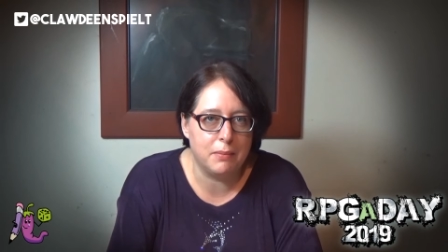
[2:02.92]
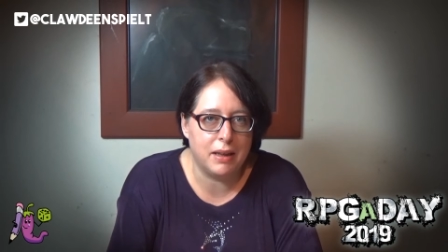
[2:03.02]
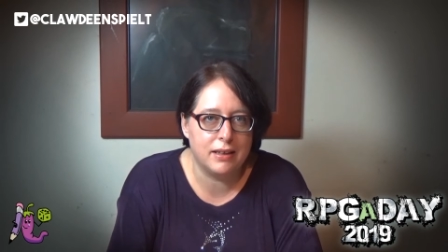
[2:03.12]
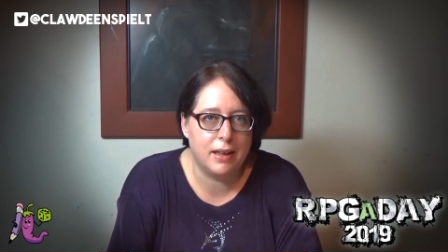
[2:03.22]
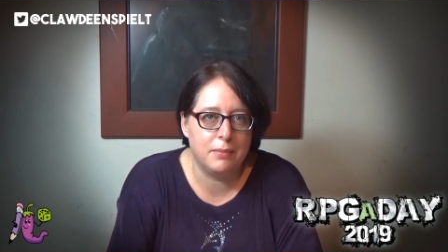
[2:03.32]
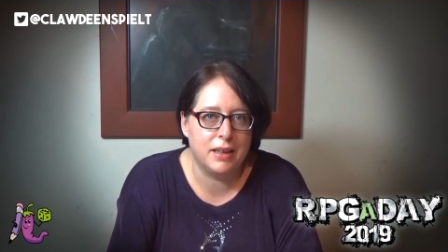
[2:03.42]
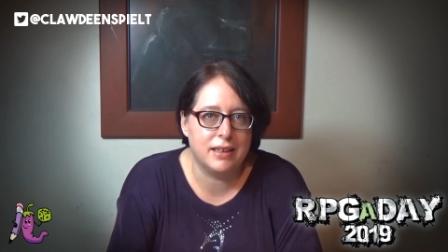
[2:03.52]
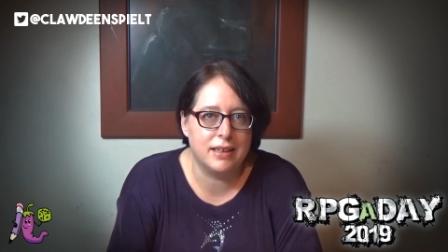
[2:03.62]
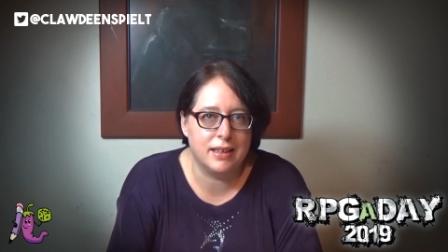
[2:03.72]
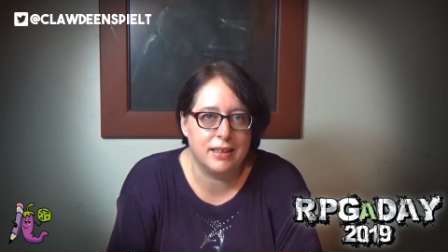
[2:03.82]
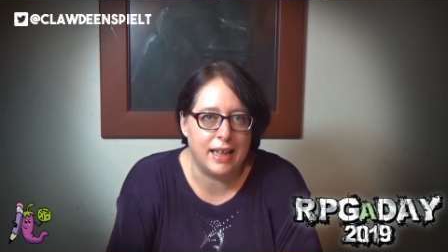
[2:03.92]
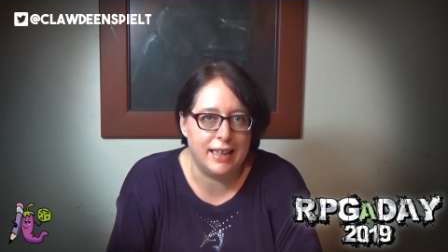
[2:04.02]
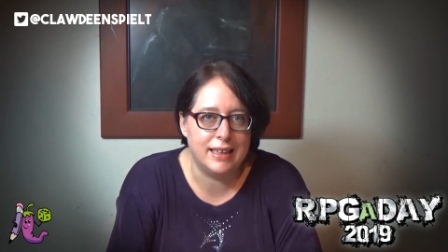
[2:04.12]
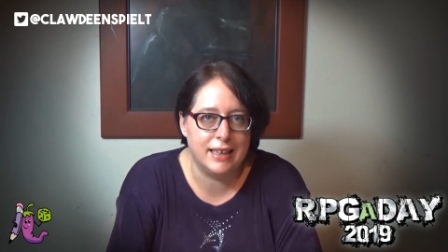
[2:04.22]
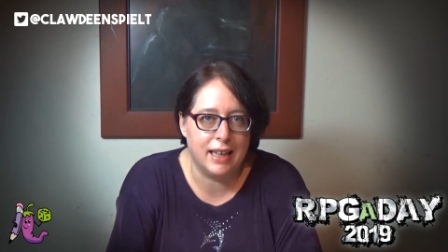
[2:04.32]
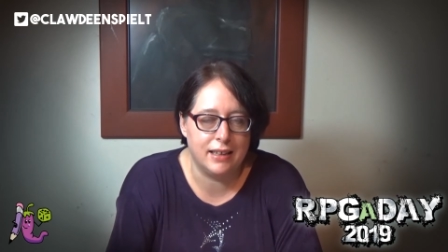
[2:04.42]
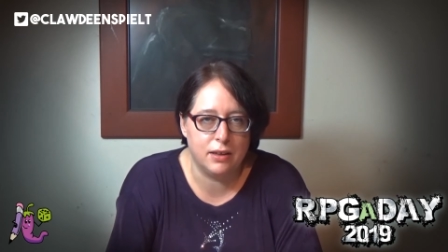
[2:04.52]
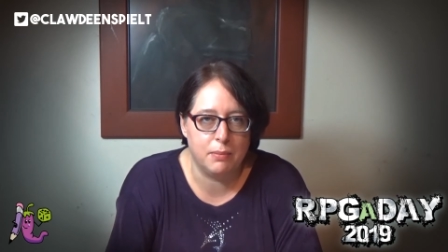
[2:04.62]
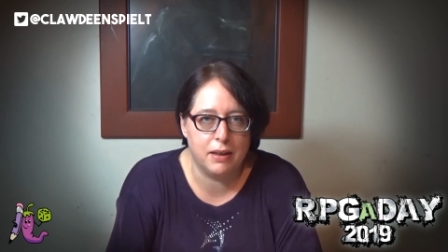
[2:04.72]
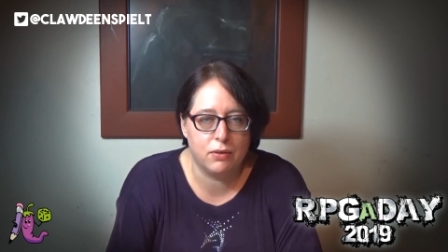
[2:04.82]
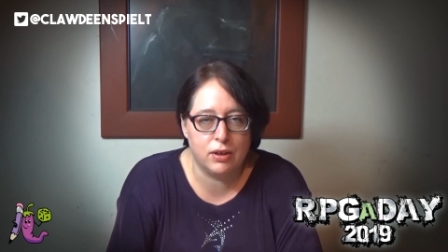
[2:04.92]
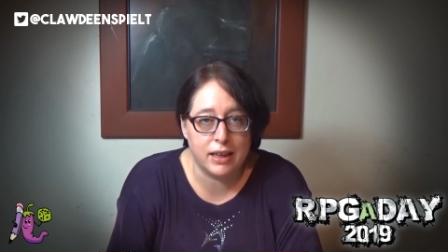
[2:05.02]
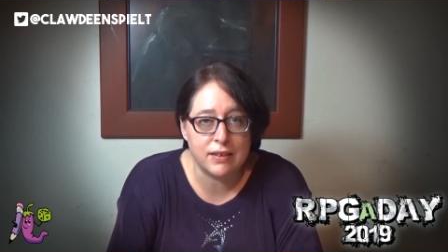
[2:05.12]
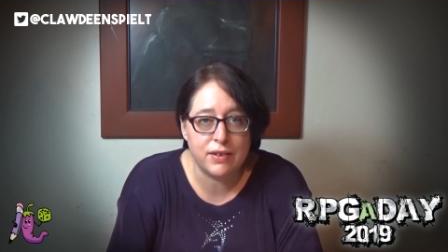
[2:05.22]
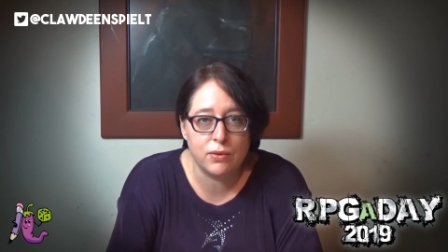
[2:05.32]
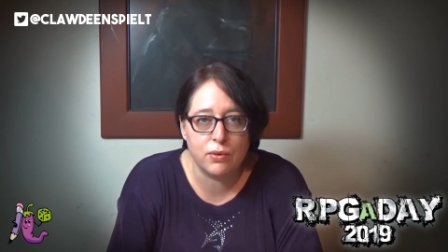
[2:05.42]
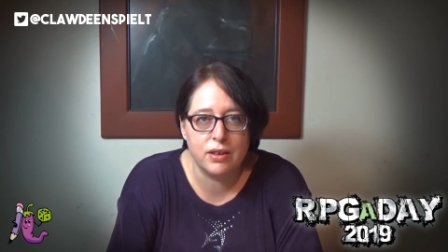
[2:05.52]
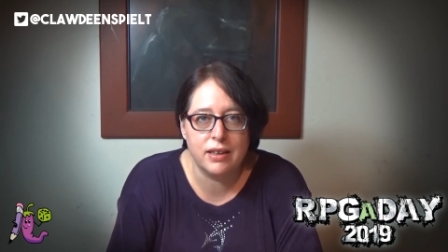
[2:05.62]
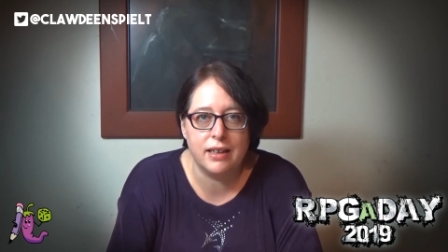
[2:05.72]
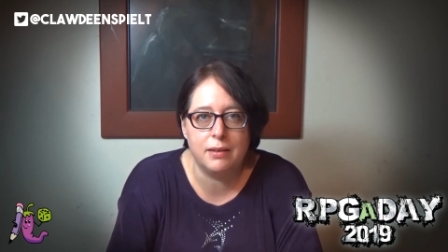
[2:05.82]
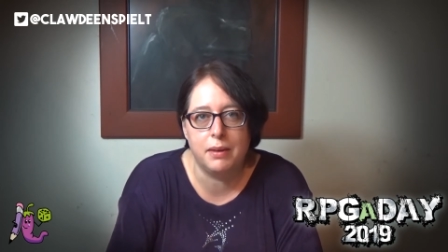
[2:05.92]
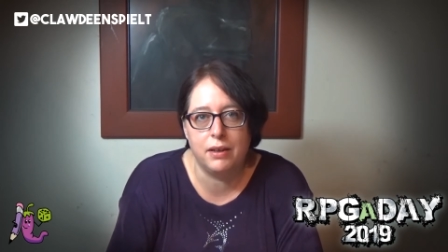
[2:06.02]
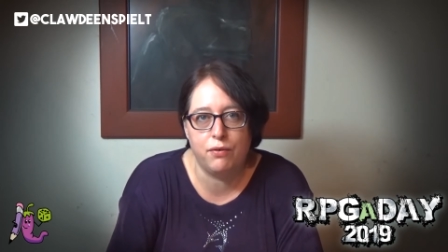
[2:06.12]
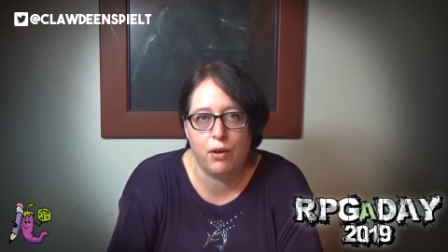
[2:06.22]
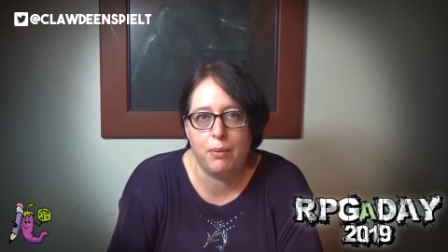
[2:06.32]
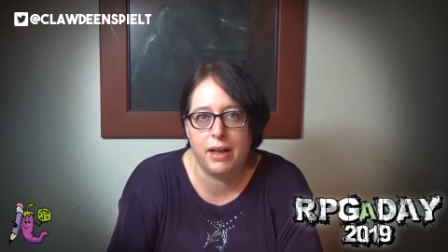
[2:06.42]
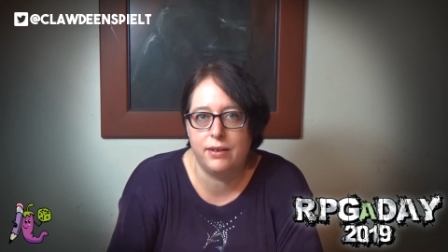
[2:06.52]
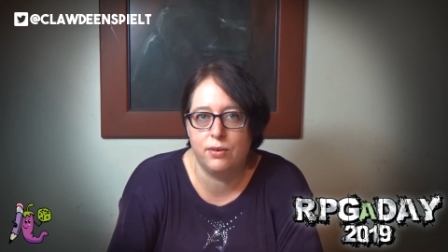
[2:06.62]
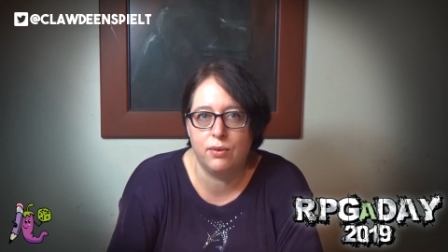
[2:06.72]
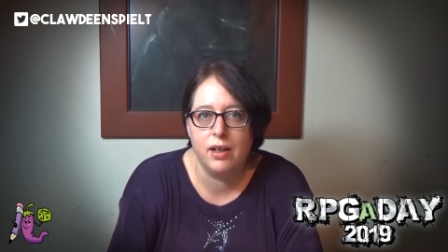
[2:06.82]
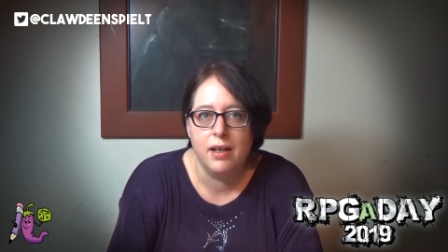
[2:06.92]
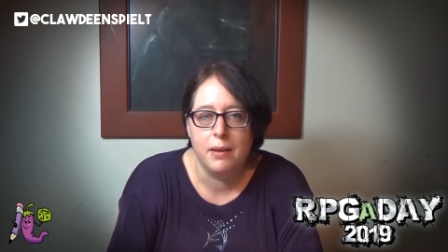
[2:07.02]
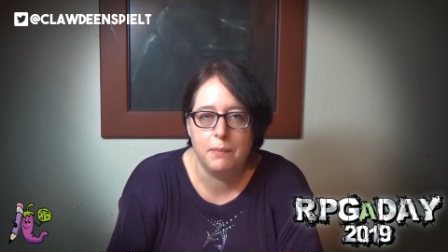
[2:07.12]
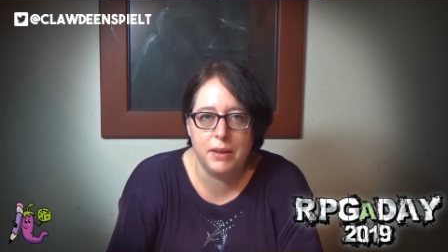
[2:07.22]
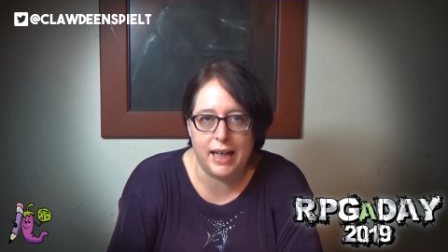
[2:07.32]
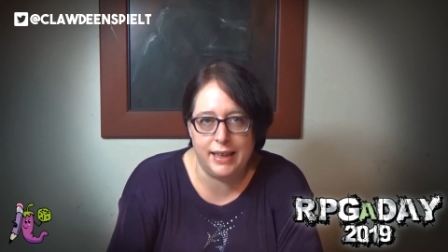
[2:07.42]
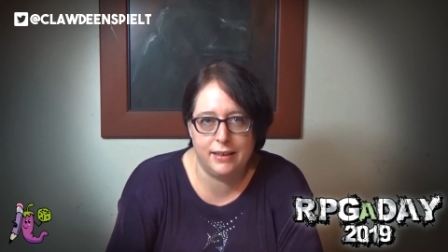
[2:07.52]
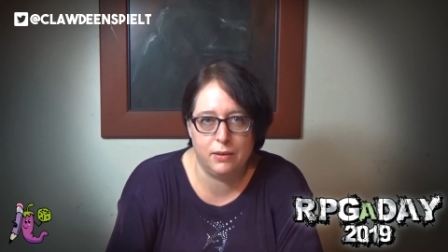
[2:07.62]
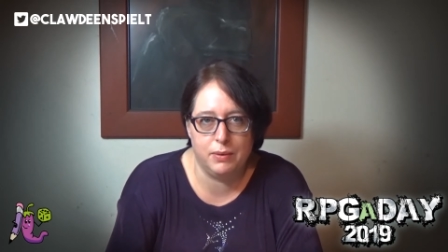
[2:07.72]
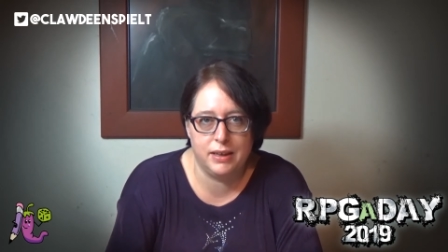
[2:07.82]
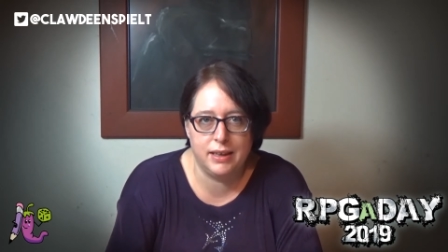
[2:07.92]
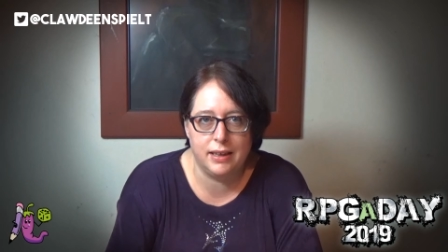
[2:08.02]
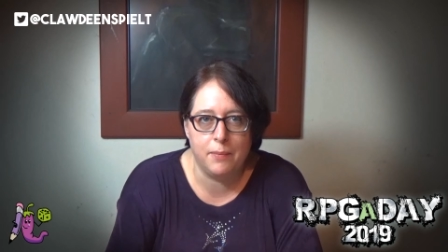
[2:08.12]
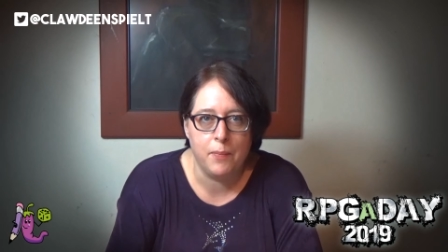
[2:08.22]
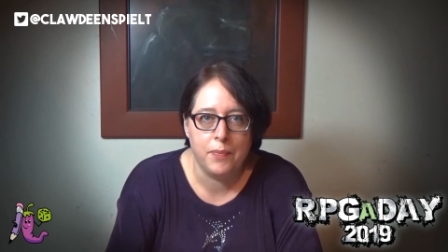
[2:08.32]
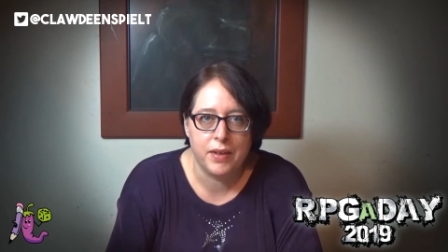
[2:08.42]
gemacht haben, dass es das einzigartig macht. Und das versuche ich dann in meine Vorbereitung mit einzubeziehen.